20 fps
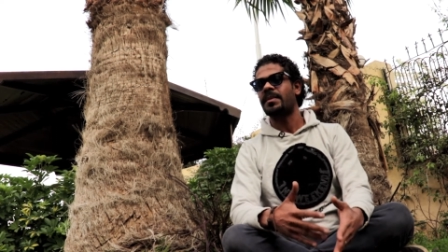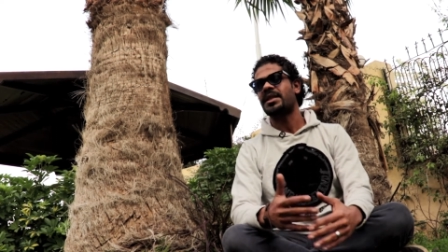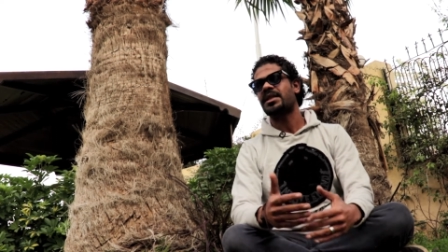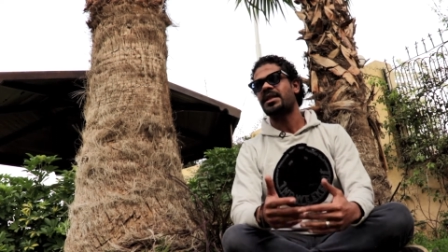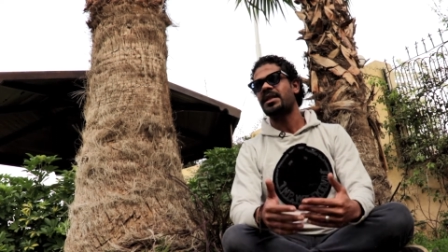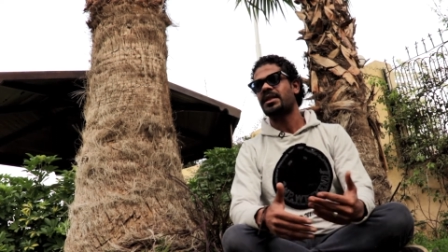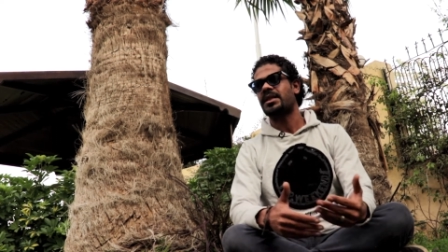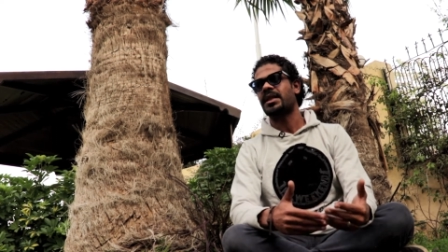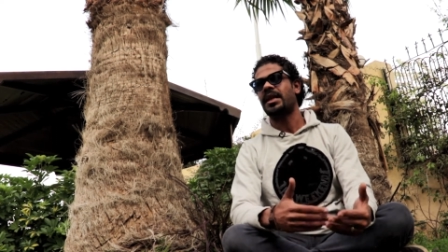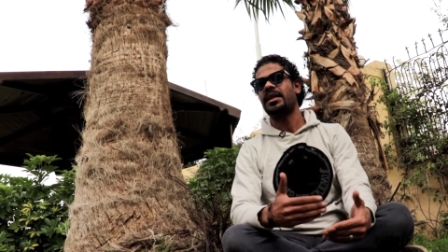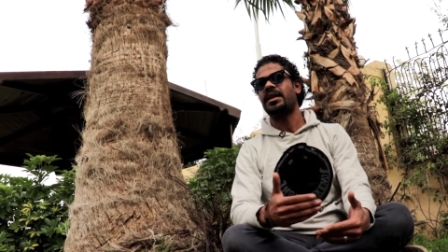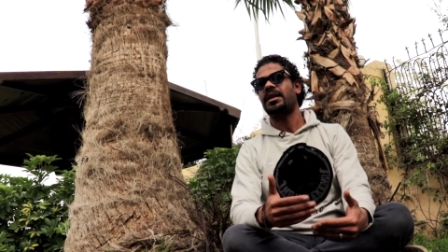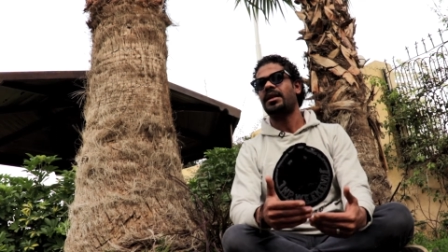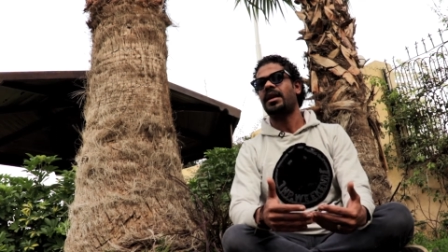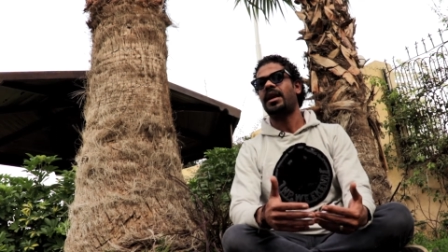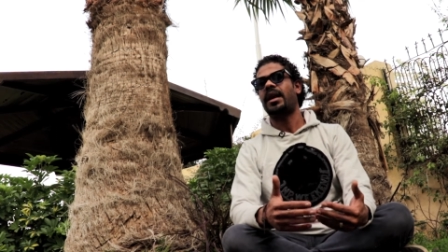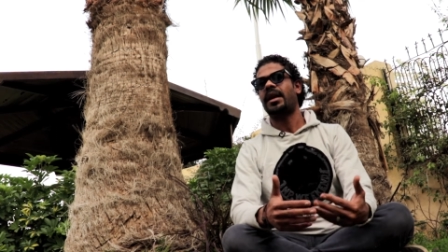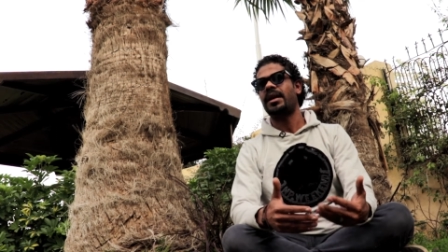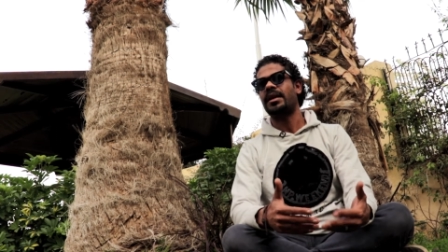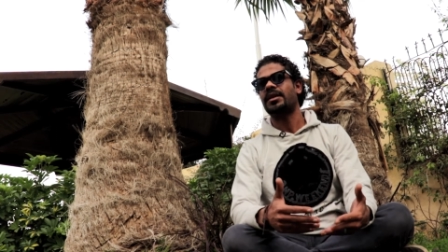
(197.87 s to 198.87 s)
بس لسه يعني
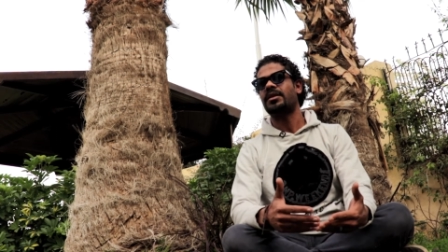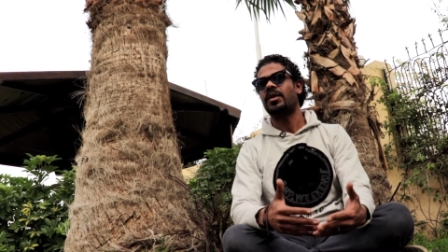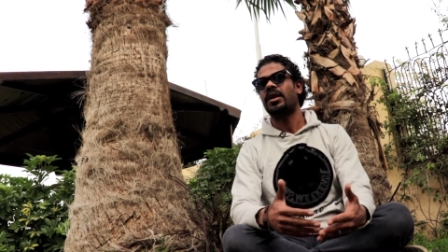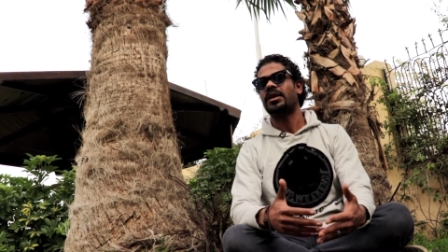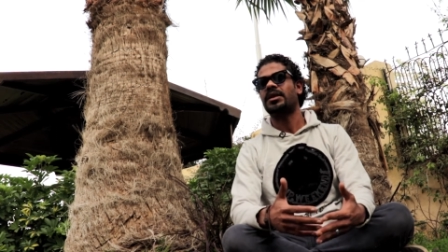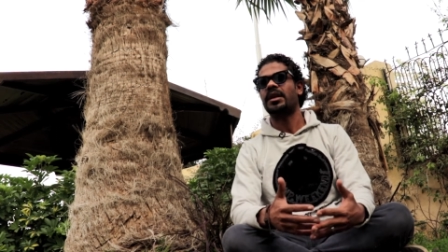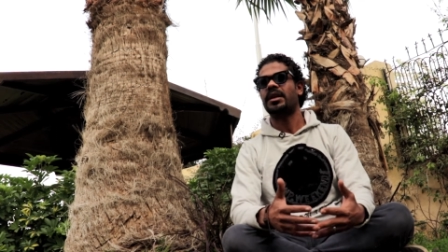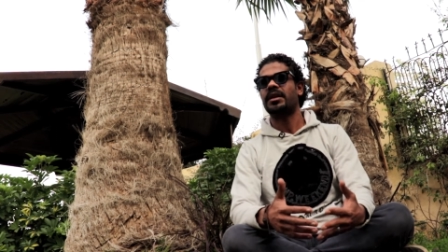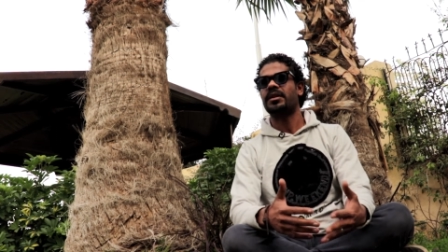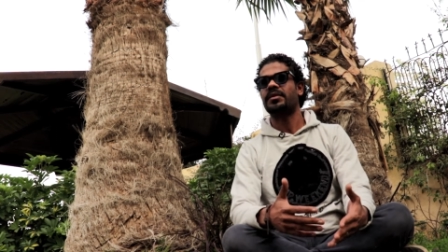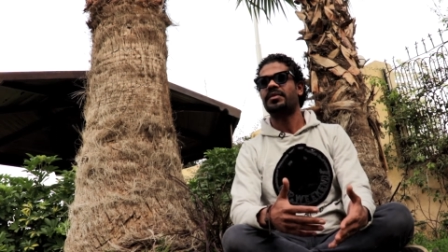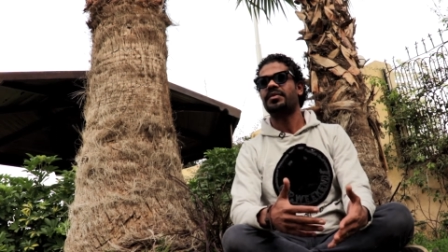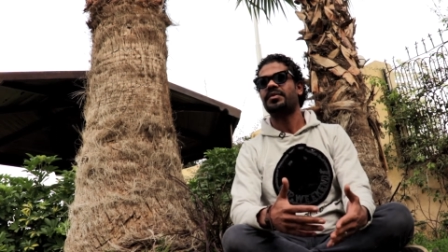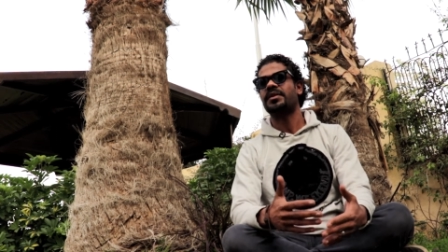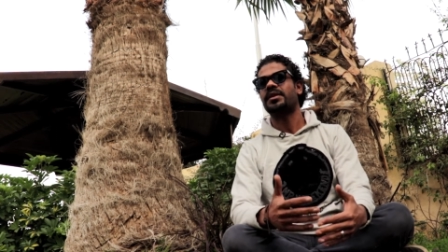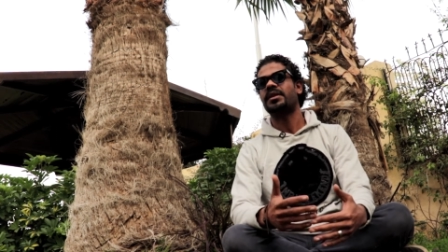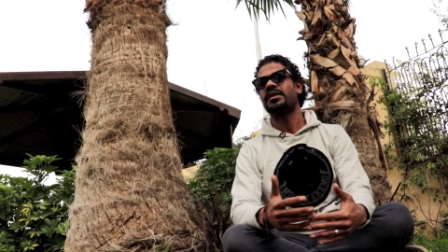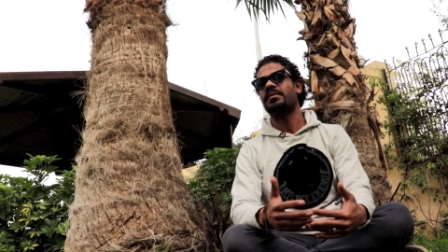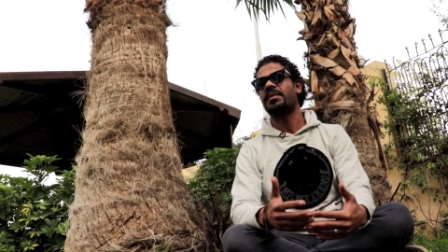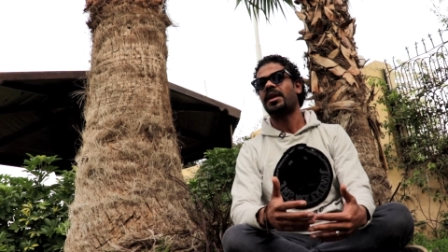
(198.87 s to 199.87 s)
احنا حاليا دلوقتي يعني
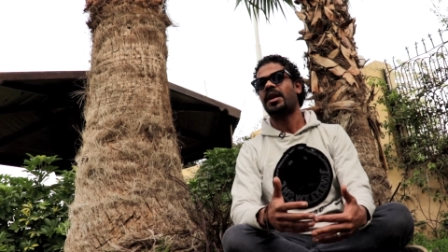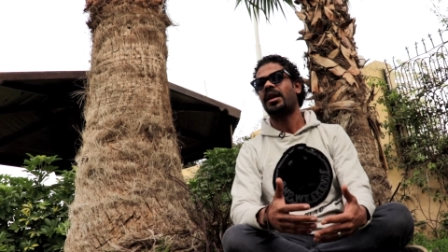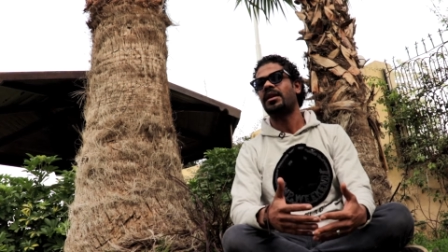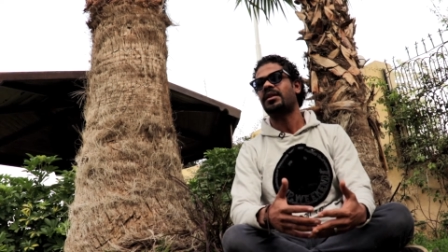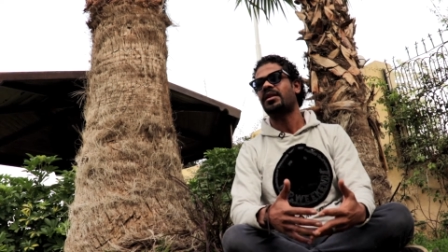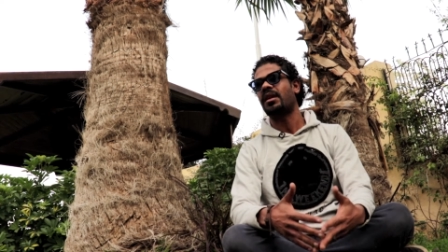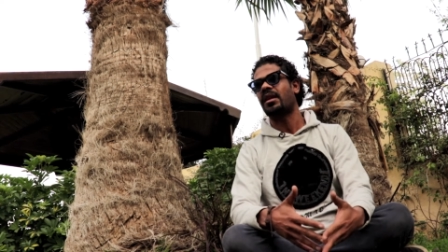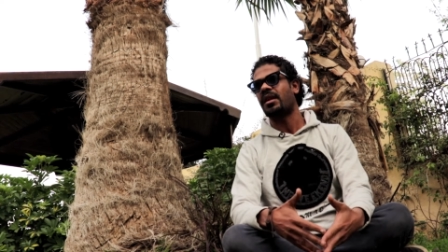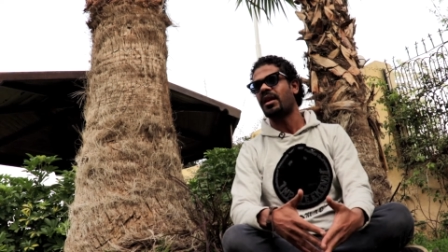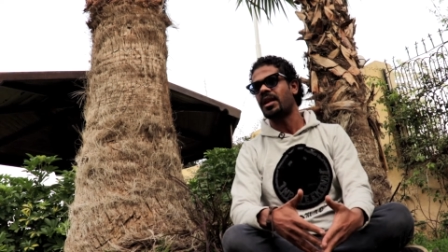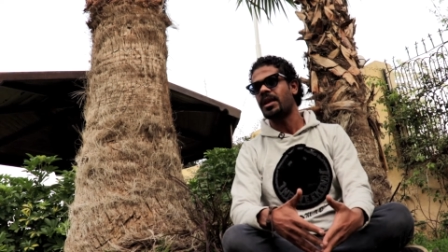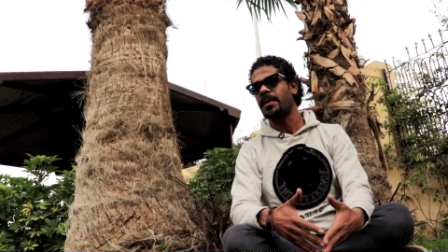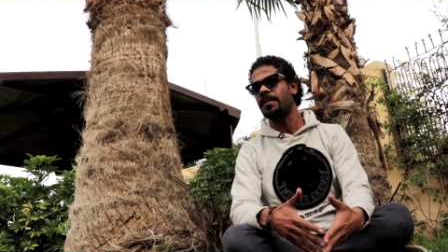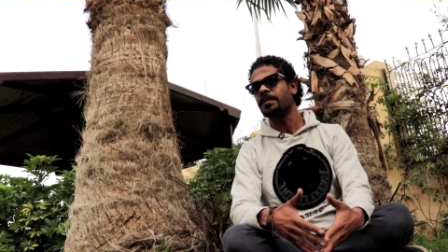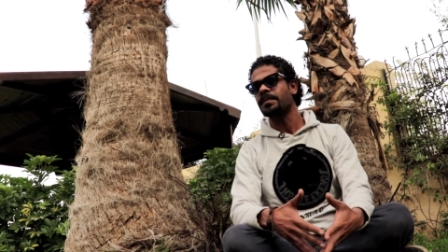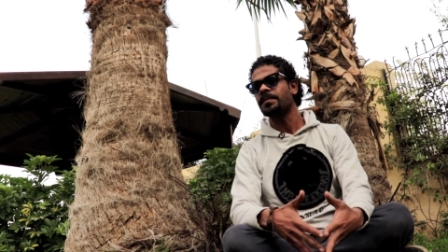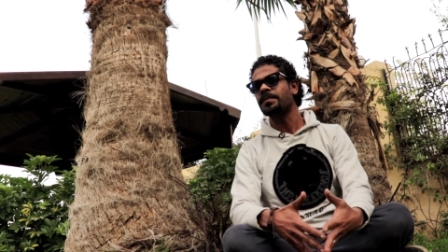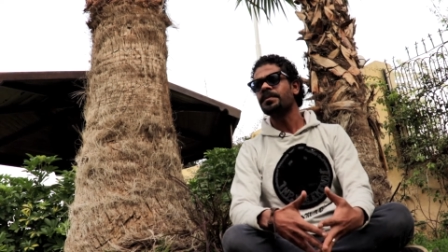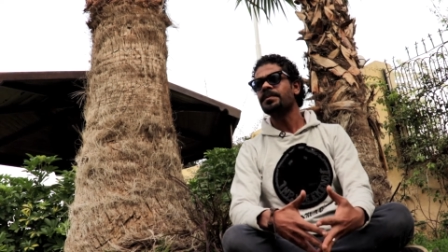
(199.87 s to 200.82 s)
في مرحله الاقاليم